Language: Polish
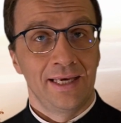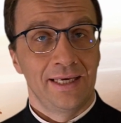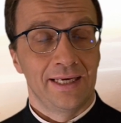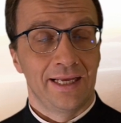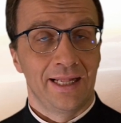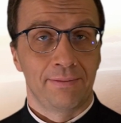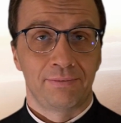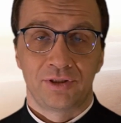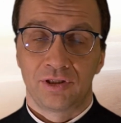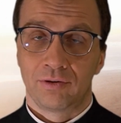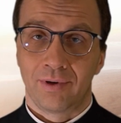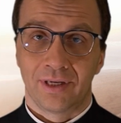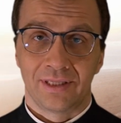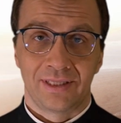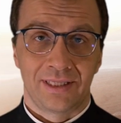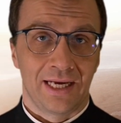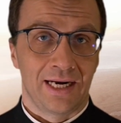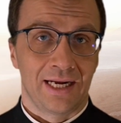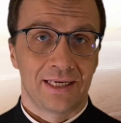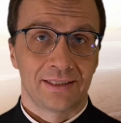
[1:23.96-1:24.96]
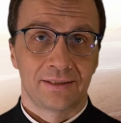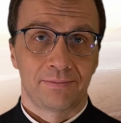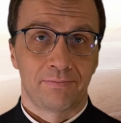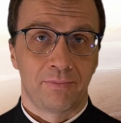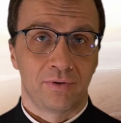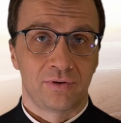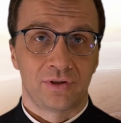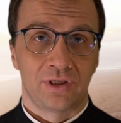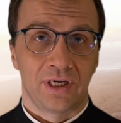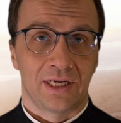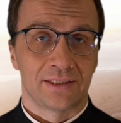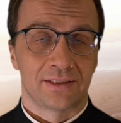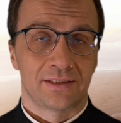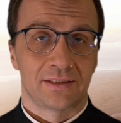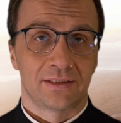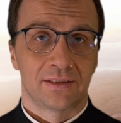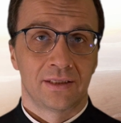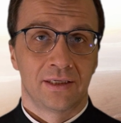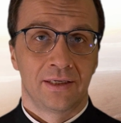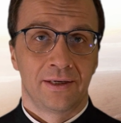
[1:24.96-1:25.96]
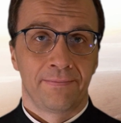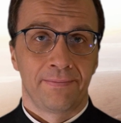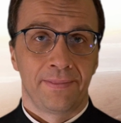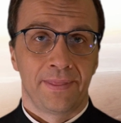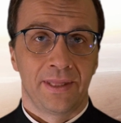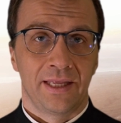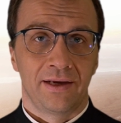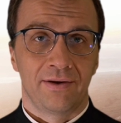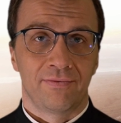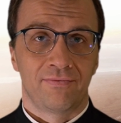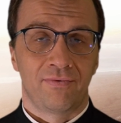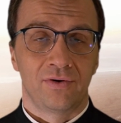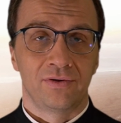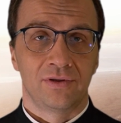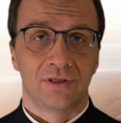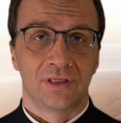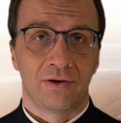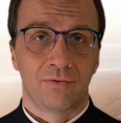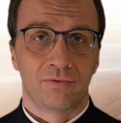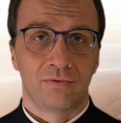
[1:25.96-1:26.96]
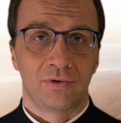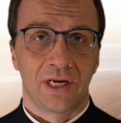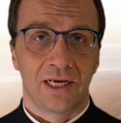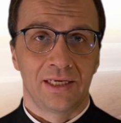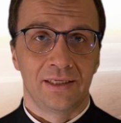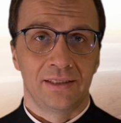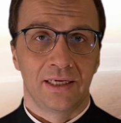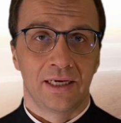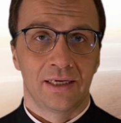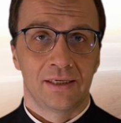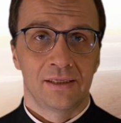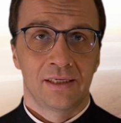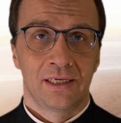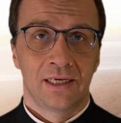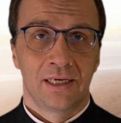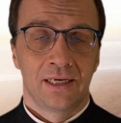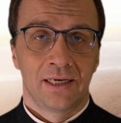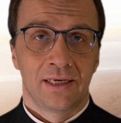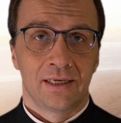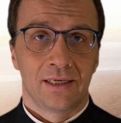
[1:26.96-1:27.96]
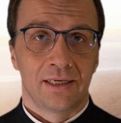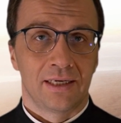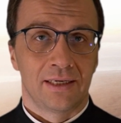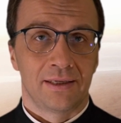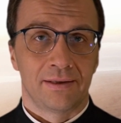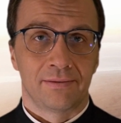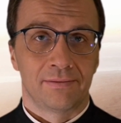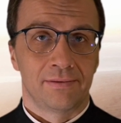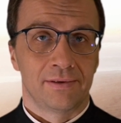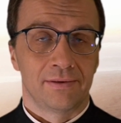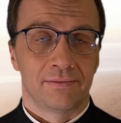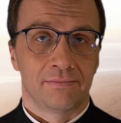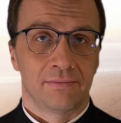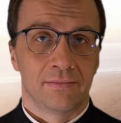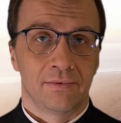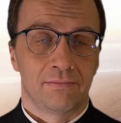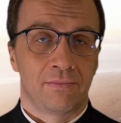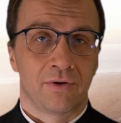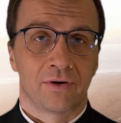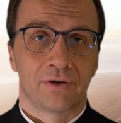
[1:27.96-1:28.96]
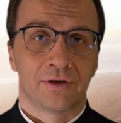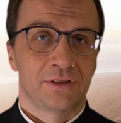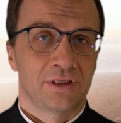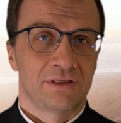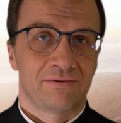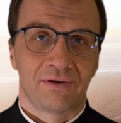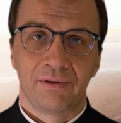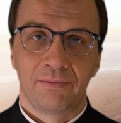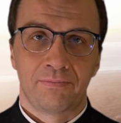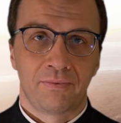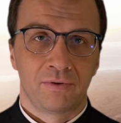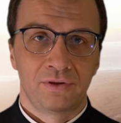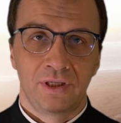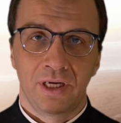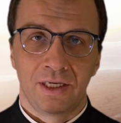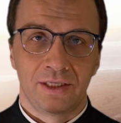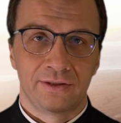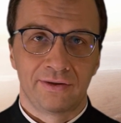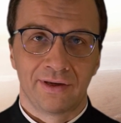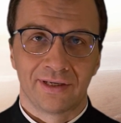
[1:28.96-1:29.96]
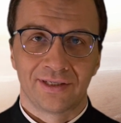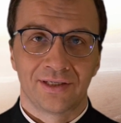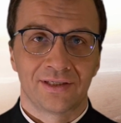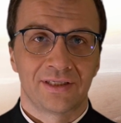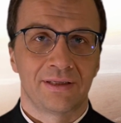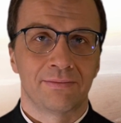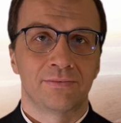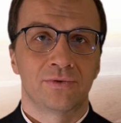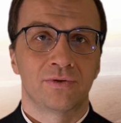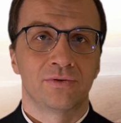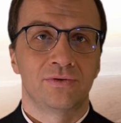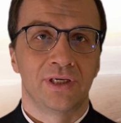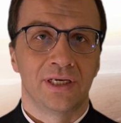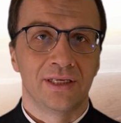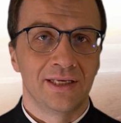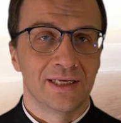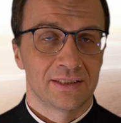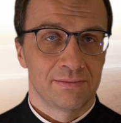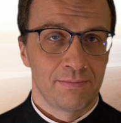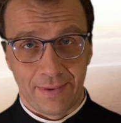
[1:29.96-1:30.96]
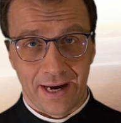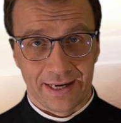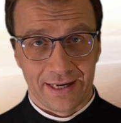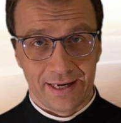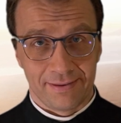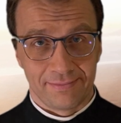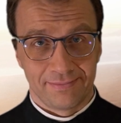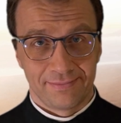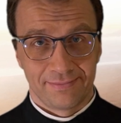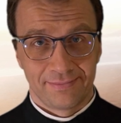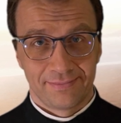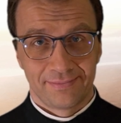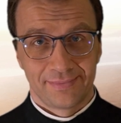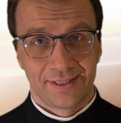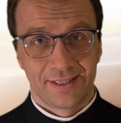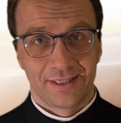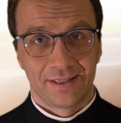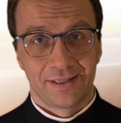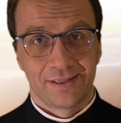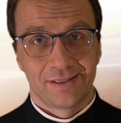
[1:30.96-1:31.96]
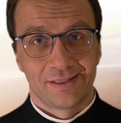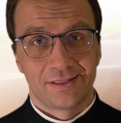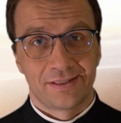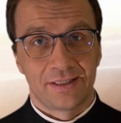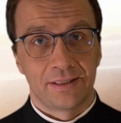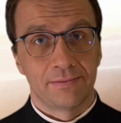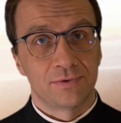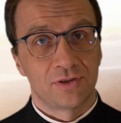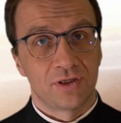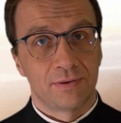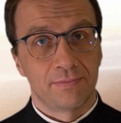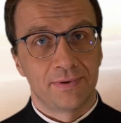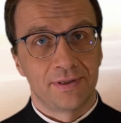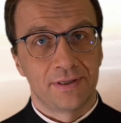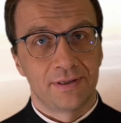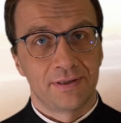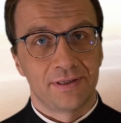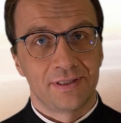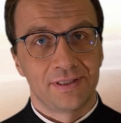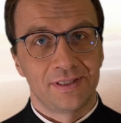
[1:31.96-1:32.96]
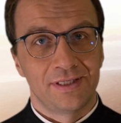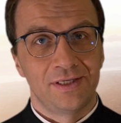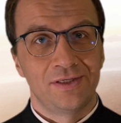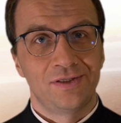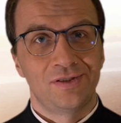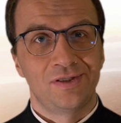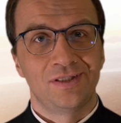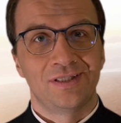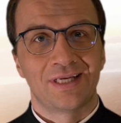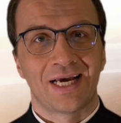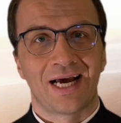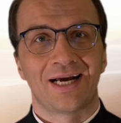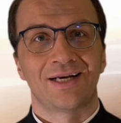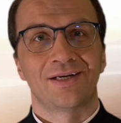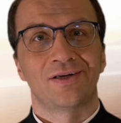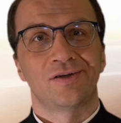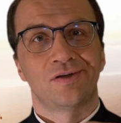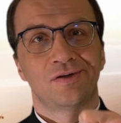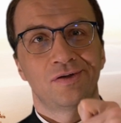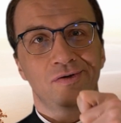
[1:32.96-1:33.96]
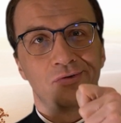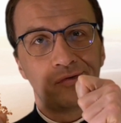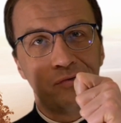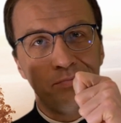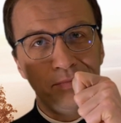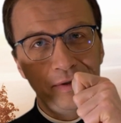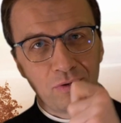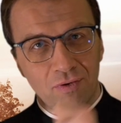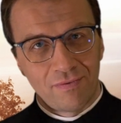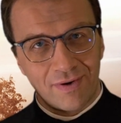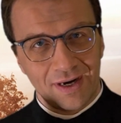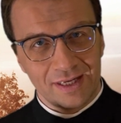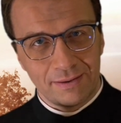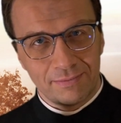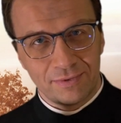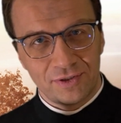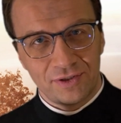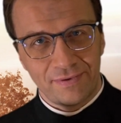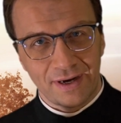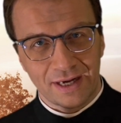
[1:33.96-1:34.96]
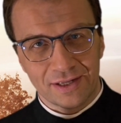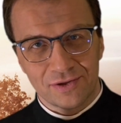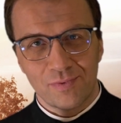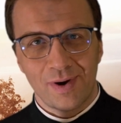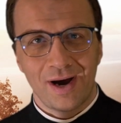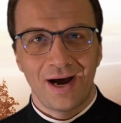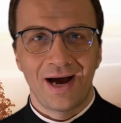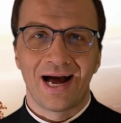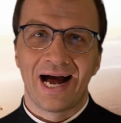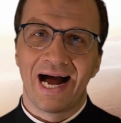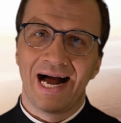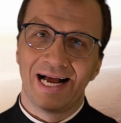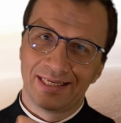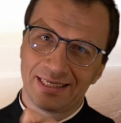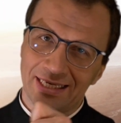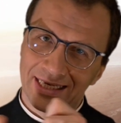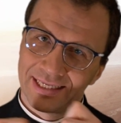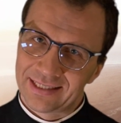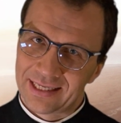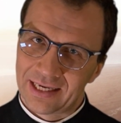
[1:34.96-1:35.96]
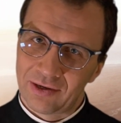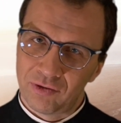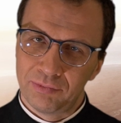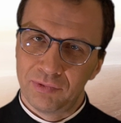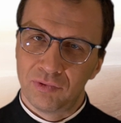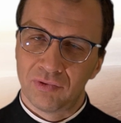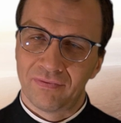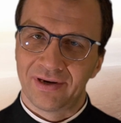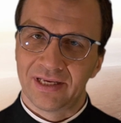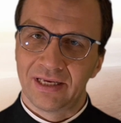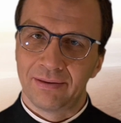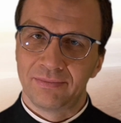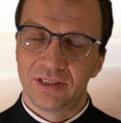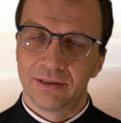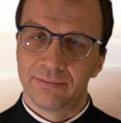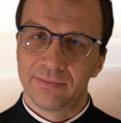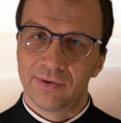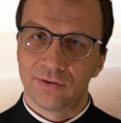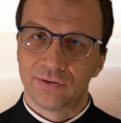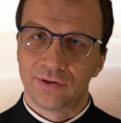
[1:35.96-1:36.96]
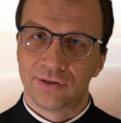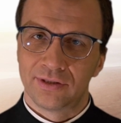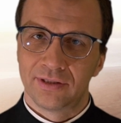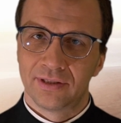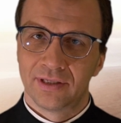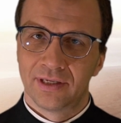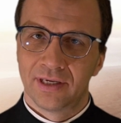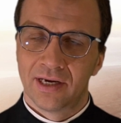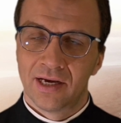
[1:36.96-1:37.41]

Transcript: Ja na przykład teraz podczas e, wojny na Ukrainie e, mogę się z Wami podzielić. Ja się z tym codziennie zmagam. Z tym, żeby iść za umiłowaniem światła, a nie za umiłowaniem ciemności.